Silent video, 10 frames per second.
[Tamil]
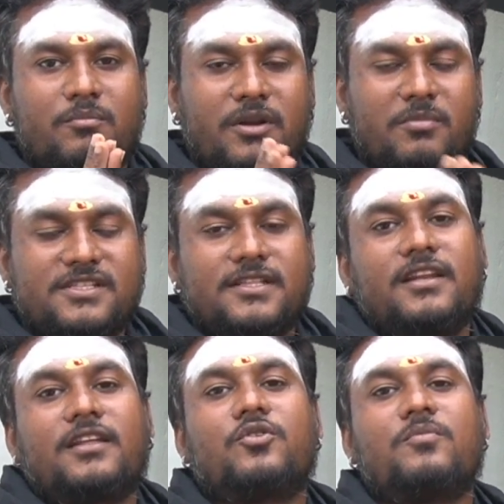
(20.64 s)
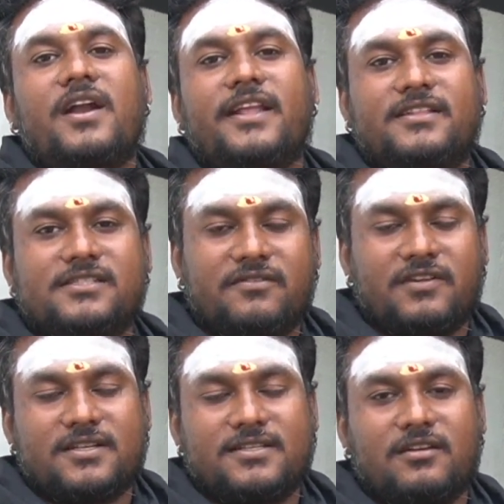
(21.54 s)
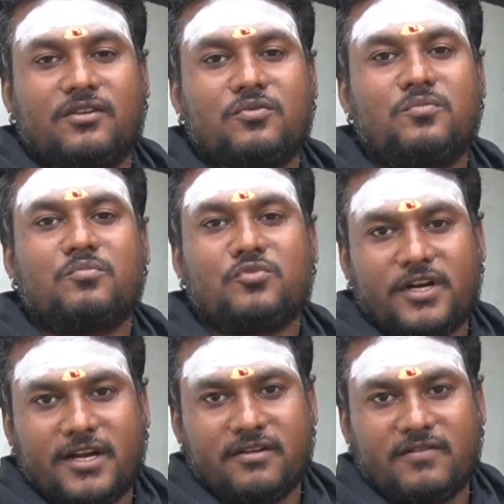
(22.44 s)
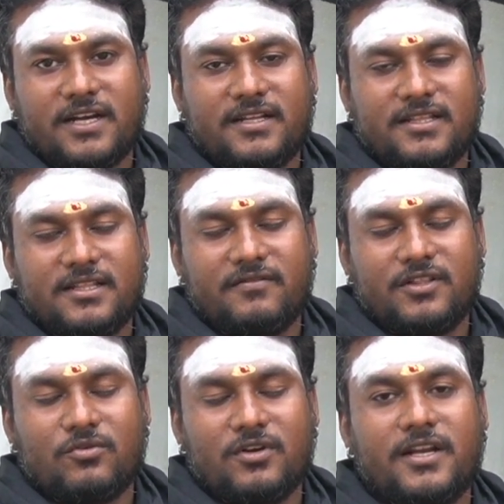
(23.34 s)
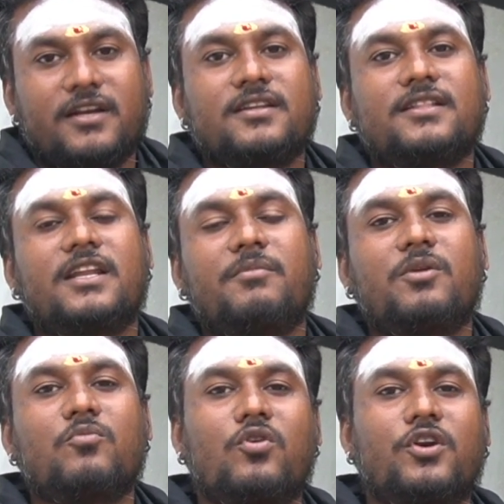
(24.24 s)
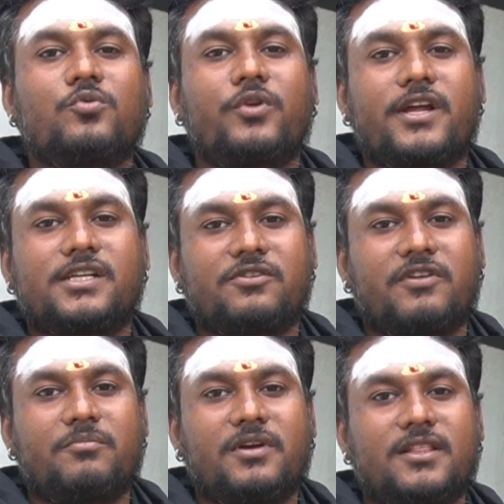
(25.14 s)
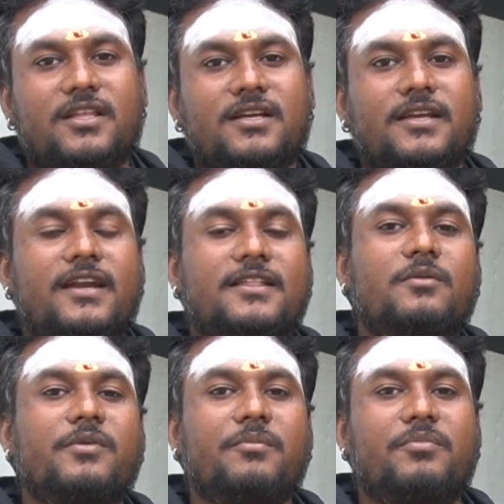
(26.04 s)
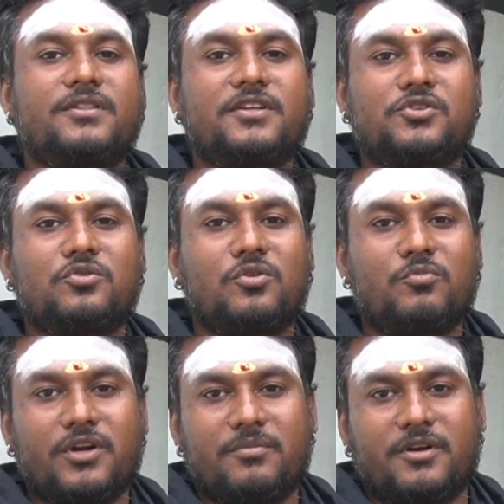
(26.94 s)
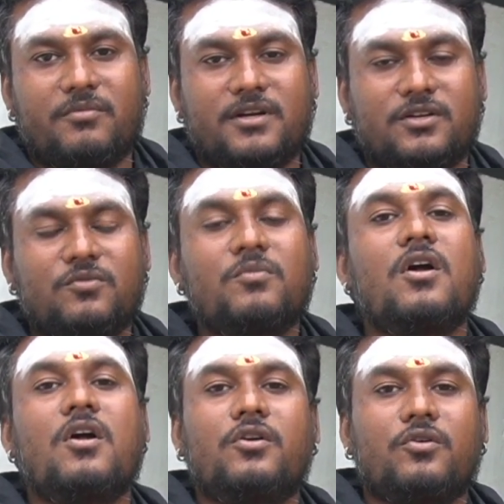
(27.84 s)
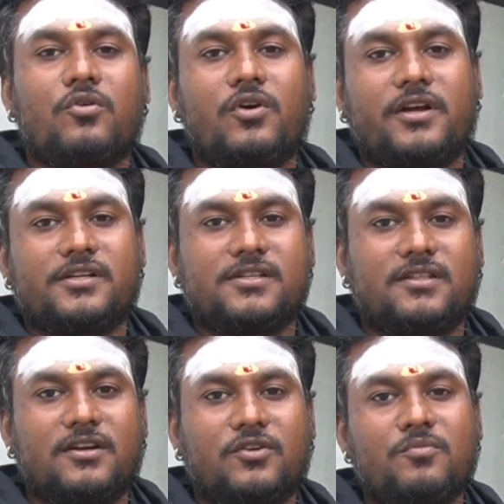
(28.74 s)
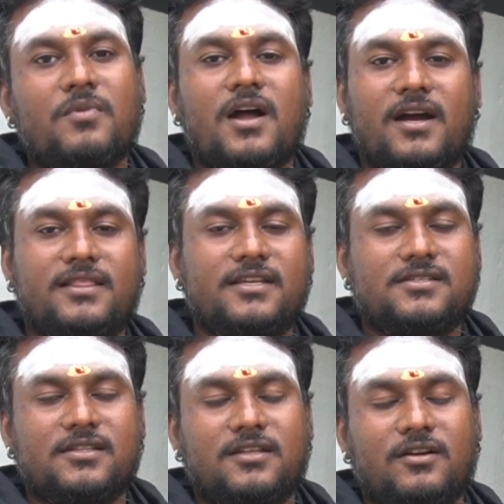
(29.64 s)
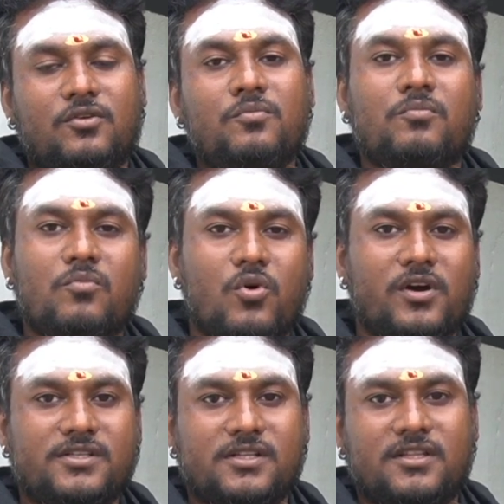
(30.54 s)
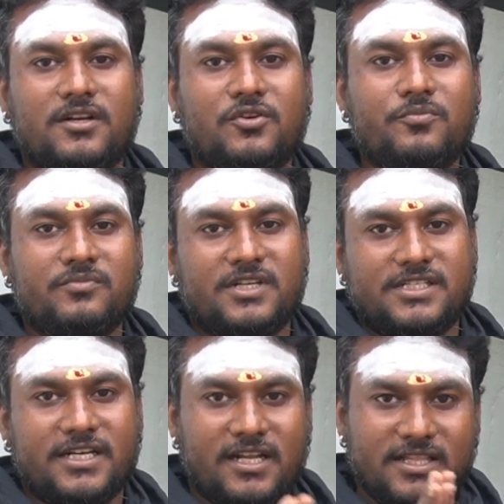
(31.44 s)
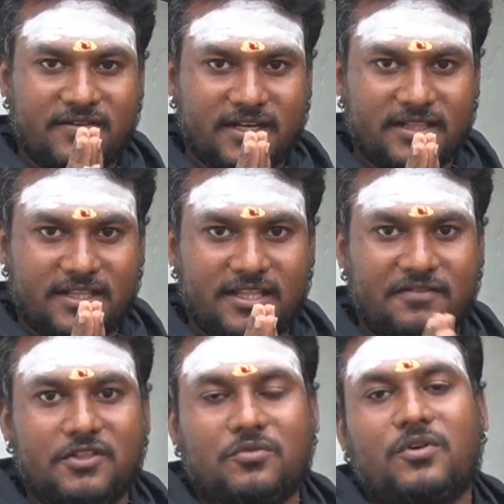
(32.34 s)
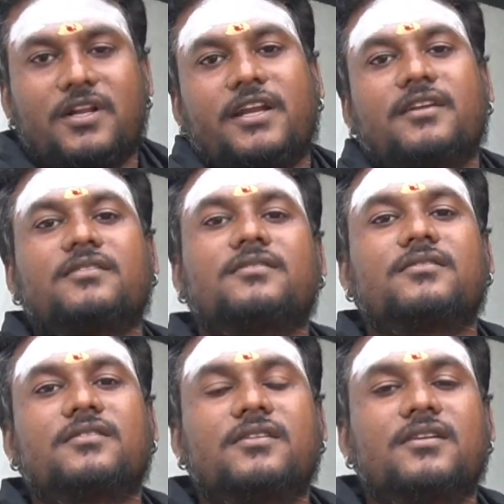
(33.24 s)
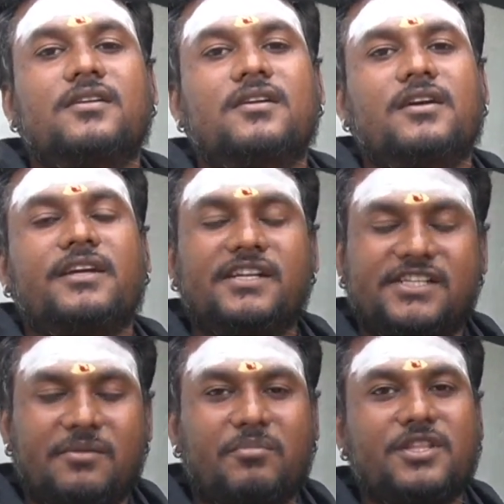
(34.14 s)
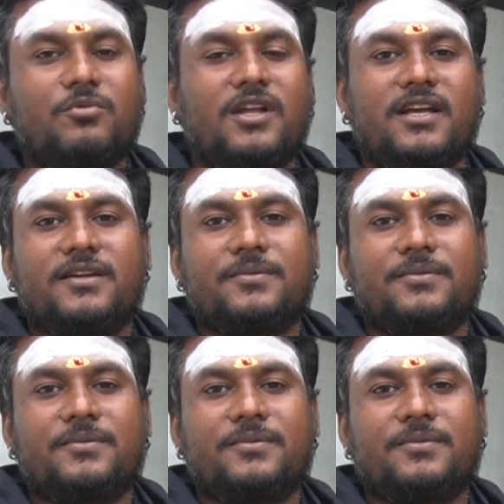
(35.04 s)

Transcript: பிரபஞ்சத்தில் இருக்கும் அனைத்து ஜீவராசிகளுக்கும் முதற்கனின் வணக்கத்தை தெரிவித்துக் கொள்கிறேன் இந்த நிமிடம் உங்களுடன் உரையாற்ற வாய்ப்பளித்த எனது அருமையப்பன் திருச்செந்தூர் முருகப்பெருமானுக்கும் கோரக்க சித்தருக்கும் அகத்திய சித்தருக்கும் போகர் சித்தருக்கும் நன்றி கலந்த வணக்கத்தை தெரிவித்துக் கொள்கிறேன் இன்றைய பதிவில்